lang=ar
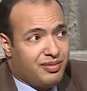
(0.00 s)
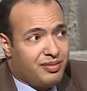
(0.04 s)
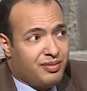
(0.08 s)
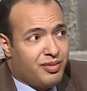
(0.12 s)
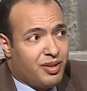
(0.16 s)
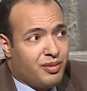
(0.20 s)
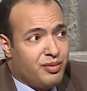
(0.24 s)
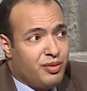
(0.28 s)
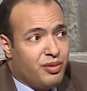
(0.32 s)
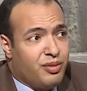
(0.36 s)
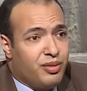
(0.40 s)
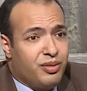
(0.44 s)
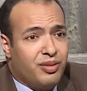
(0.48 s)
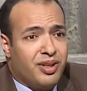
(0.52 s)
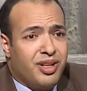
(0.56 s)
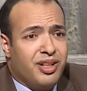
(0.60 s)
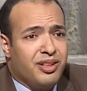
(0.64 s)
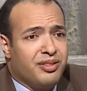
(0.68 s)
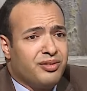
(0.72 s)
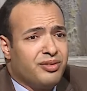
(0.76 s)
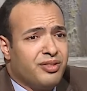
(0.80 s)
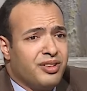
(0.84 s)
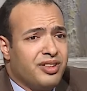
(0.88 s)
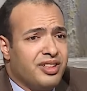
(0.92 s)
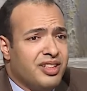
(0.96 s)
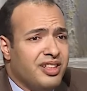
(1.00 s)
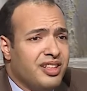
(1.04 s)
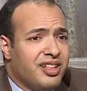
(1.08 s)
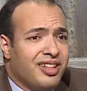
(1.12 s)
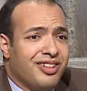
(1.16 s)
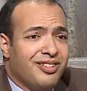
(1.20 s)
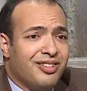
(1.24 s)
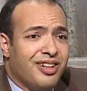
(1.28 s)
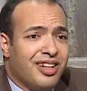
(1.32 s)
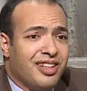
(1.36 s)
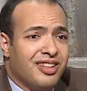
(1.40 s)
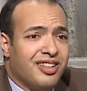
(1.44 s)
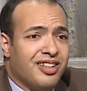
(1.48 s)
ما ممكن واحد في
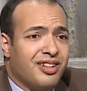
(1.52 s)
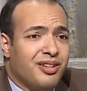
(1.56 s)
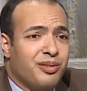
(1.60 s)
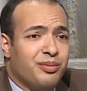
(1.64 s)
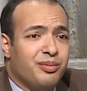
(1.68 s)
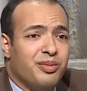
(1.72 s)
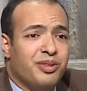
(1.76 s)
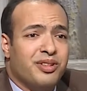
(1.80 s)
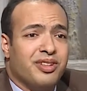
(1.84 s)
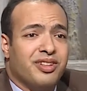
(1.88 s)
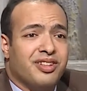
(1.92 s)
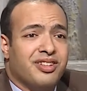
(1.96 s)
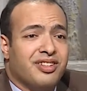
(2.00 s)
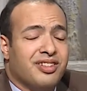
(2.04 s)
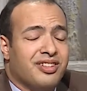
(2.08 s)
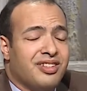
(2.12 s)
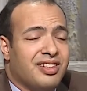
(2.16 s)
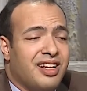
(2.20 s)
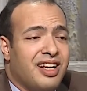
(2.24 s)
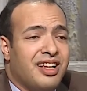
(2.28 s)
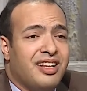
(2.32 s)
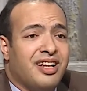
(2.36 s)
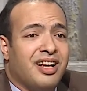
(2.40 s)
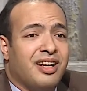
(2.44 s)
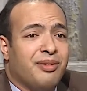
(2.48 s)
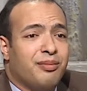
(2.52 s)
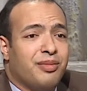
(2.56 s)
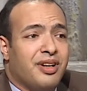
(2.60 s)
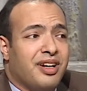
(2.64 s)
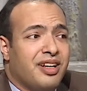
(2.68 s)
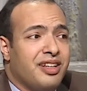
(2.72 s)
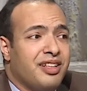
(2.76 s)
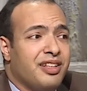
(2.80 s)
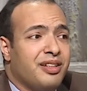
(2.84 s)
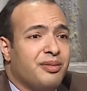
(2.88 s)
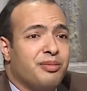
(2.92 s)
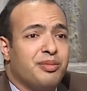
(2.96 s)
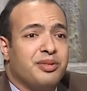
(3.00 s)
دقيقة واحدة ربنا أنعم
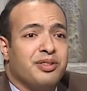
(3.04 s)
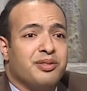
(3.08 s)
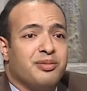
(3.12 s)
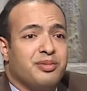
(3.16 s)
عليه